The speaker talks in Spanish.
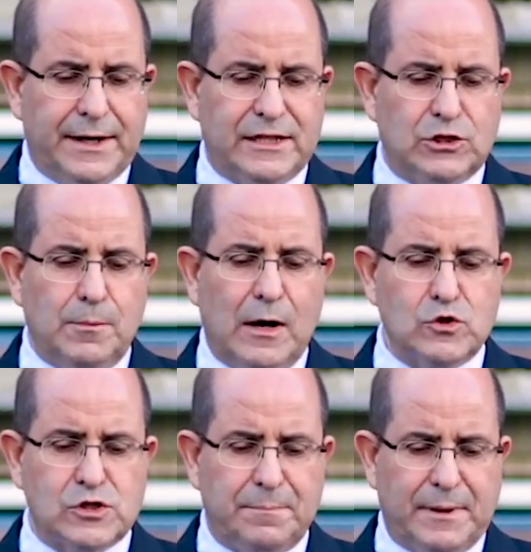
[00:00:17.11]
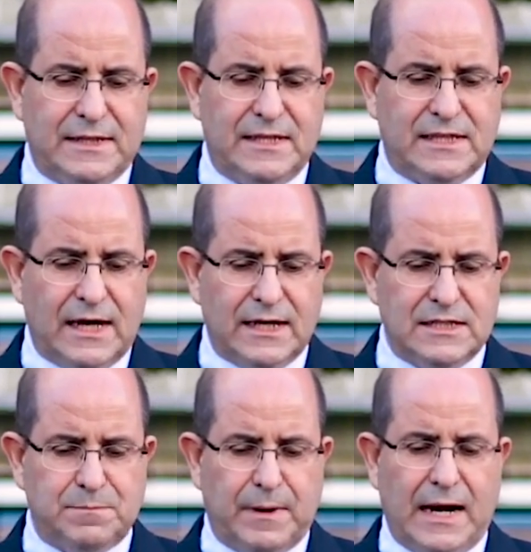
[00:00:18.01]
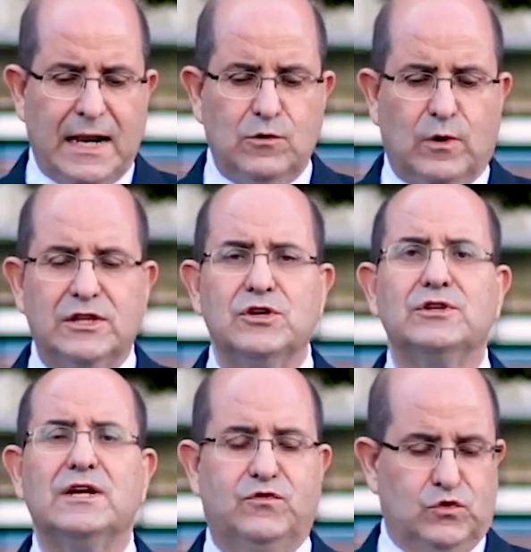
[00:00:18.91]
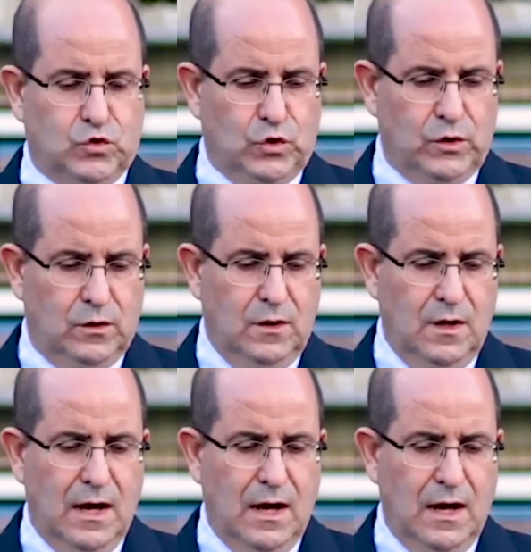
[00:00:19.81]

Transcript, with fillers: retoma los aprendizajes para la educación del futuro.